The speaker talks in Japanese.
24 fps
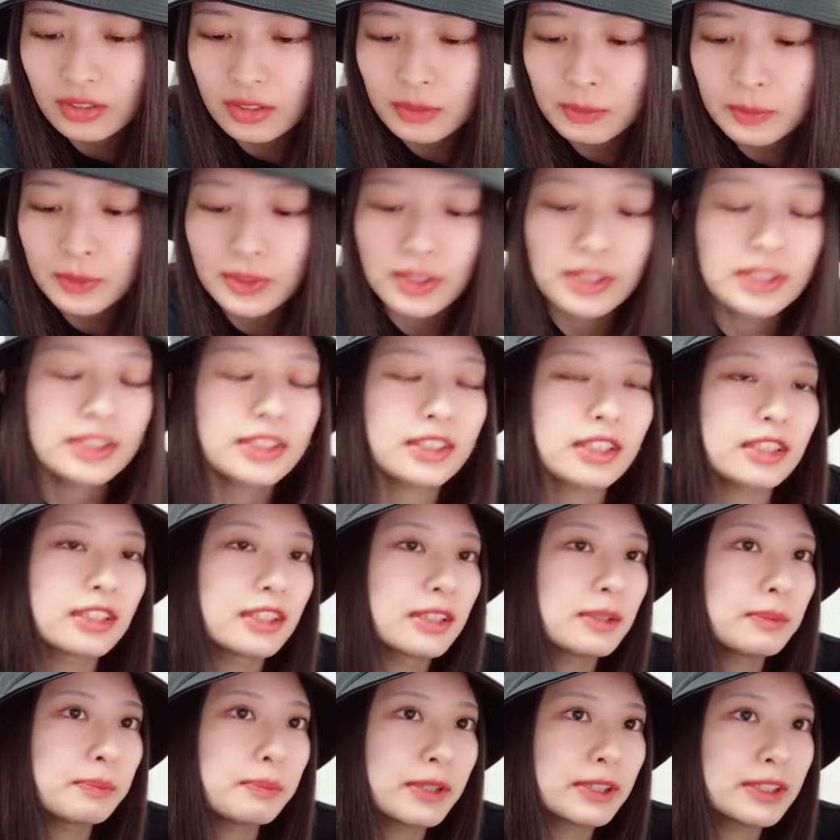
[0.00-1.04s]
でも確か
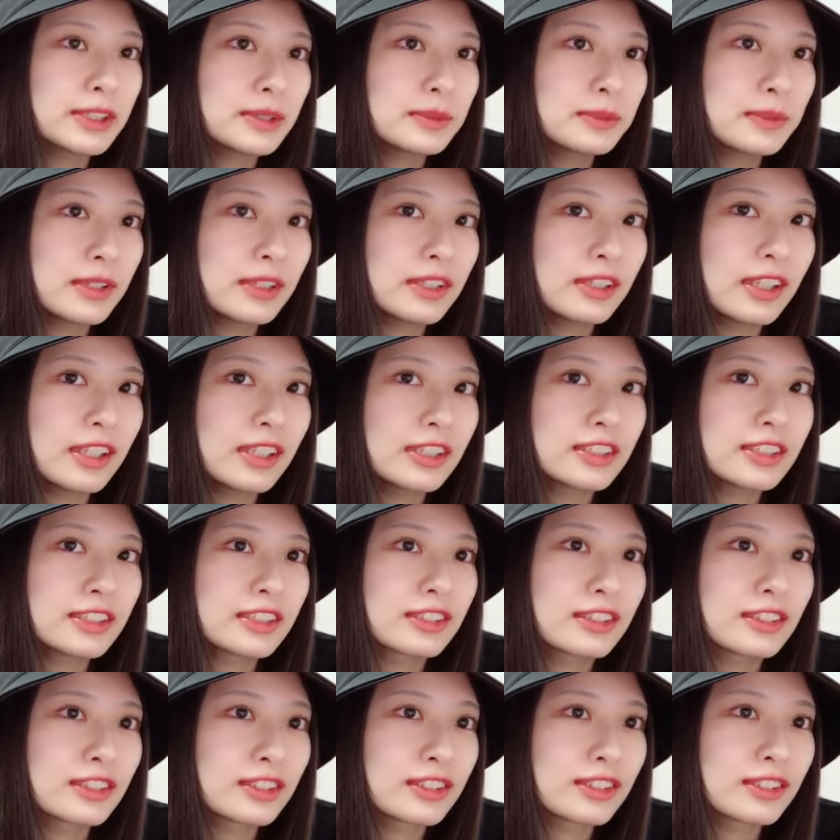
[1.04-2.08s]
に一発目のやつ
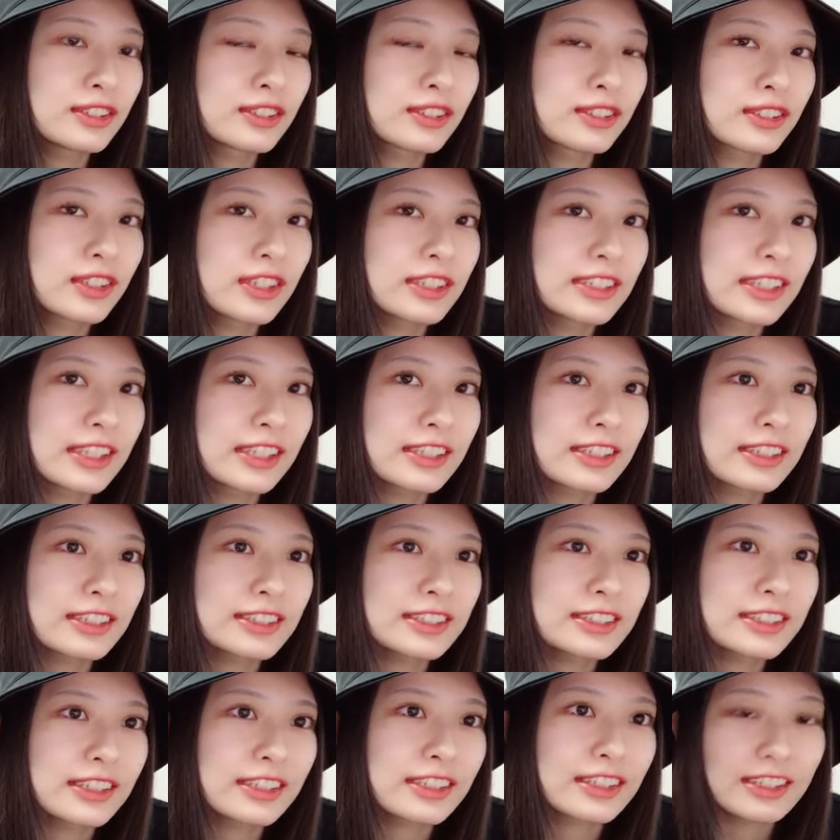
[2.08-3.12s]
の収録は参加し
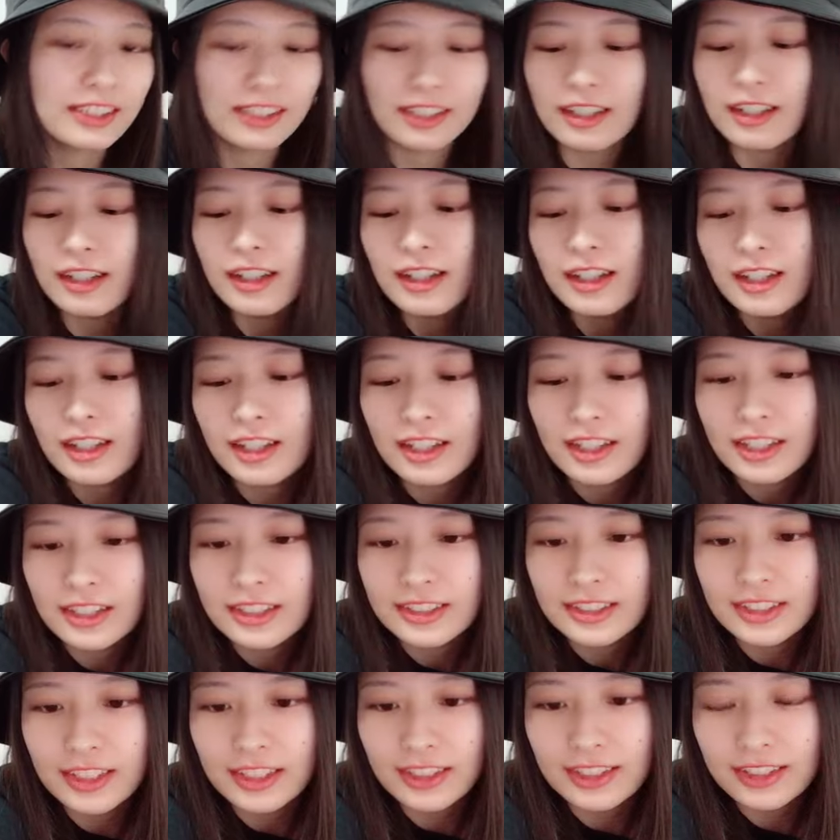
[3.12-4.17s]
たから
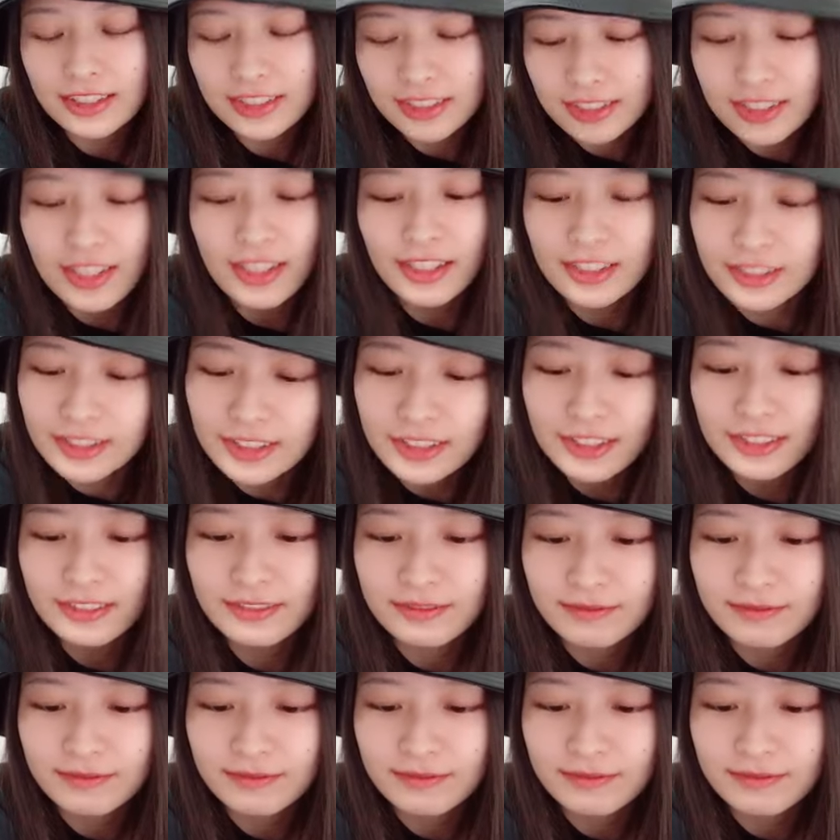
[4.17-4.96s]
参加したはず。